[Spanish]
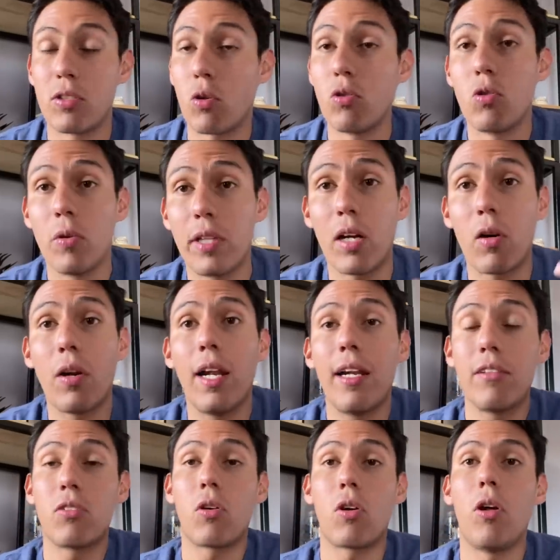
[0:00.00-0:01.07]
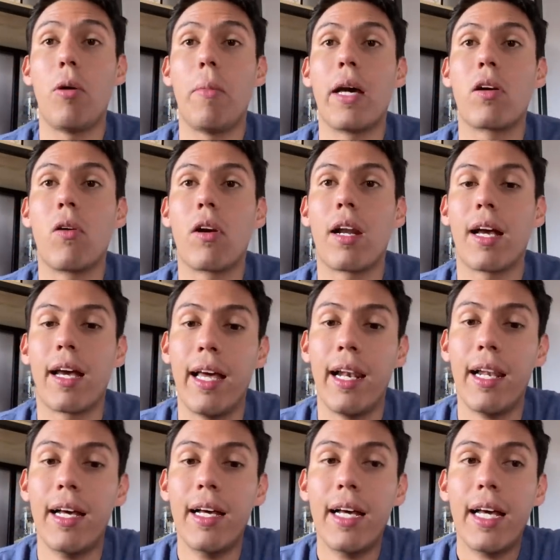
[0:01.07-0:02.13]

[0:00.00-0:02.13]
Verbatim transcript: Consulté con el entorno de Michael Rangel